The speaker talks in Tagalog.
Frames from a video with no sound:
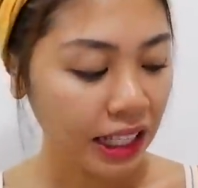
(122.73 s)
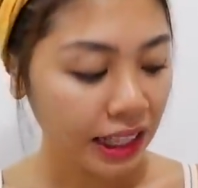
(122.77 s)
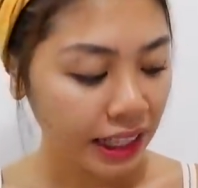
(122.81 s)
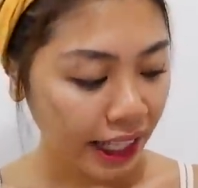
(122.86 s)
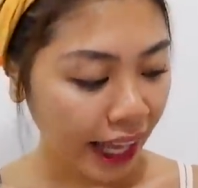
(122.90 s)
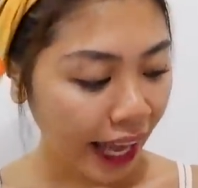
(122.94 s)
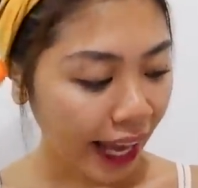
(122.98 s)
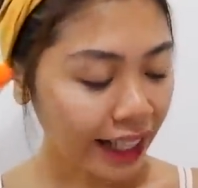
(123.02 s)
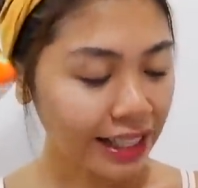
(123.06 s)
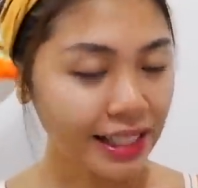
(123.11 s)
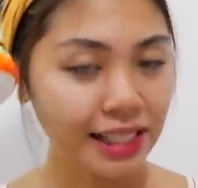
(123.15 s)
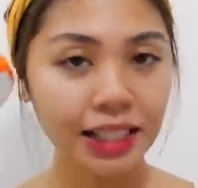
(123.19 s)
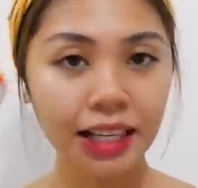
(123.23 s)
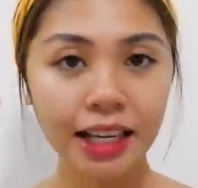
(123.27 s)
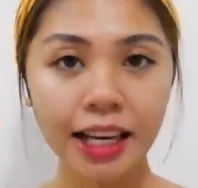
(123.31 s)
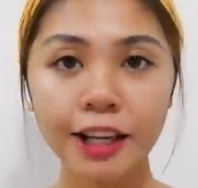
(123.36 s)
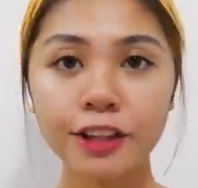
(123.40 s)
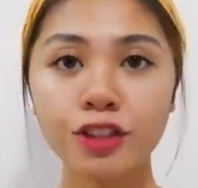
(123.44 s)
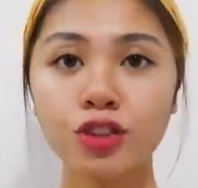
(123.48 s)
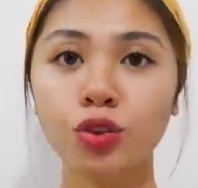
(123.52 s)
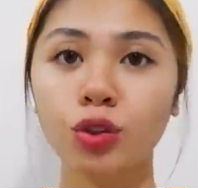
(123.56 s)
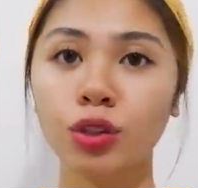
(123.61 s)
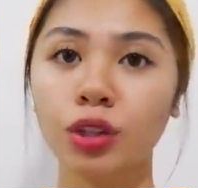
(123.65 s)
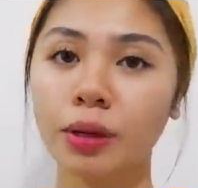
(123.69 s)
Next
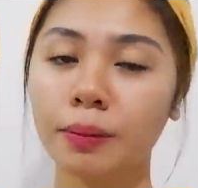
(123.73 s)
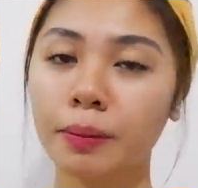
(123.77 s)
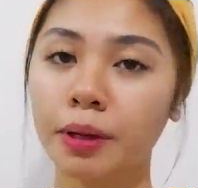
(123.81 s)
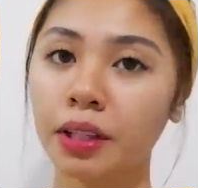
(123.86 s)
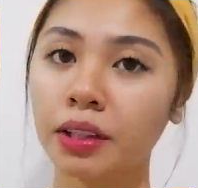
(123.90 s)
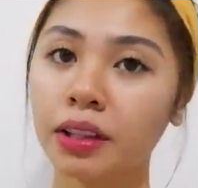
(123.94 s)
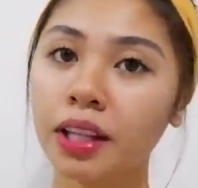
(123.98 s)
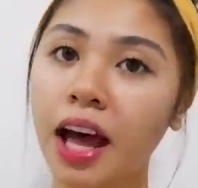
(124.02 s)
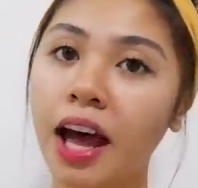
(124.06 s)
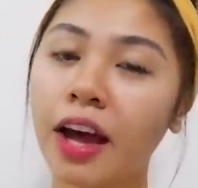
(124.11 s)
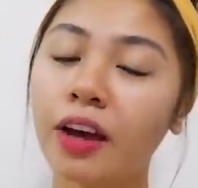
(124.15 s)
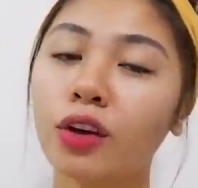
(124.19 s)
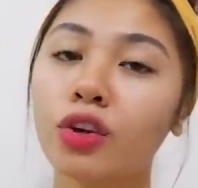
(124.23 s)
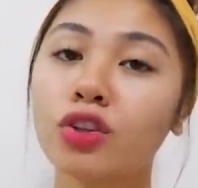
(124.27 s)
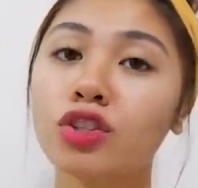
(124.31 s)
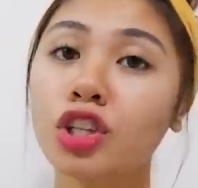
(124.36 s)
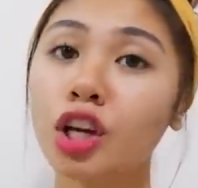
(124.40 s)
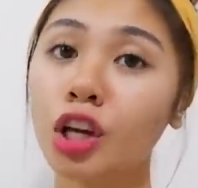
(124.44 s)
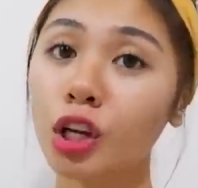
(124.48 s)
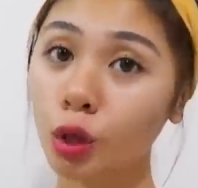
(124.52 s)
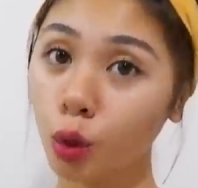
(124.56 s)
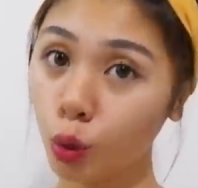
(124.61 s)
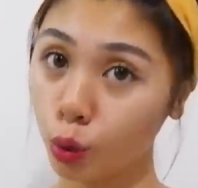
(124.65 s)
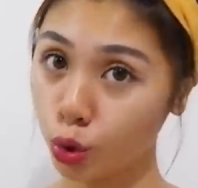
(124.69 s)
is, doon naman tayo
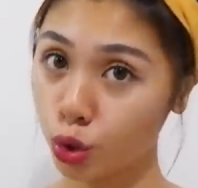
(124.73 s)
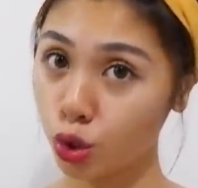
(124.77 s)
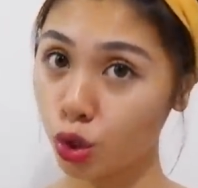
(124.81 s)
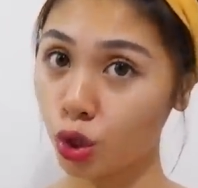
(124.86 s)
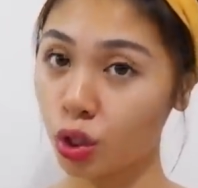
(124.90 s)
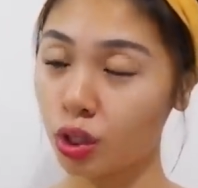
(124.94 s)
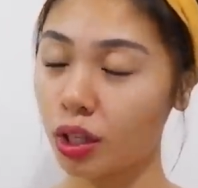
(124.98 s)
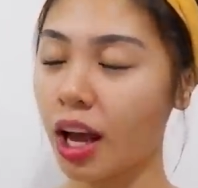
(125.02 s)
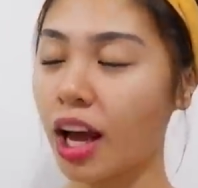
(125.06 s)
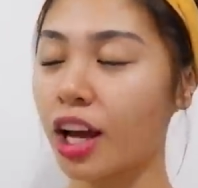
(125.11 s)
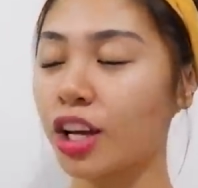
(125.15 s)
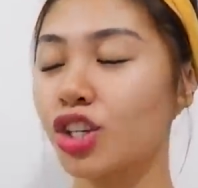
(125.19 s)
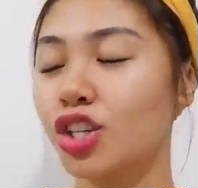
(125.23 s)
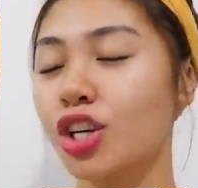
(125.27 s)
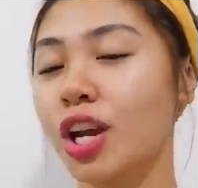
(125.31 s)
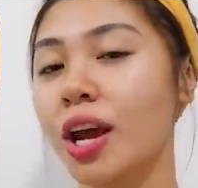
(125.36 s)
sa lotion na.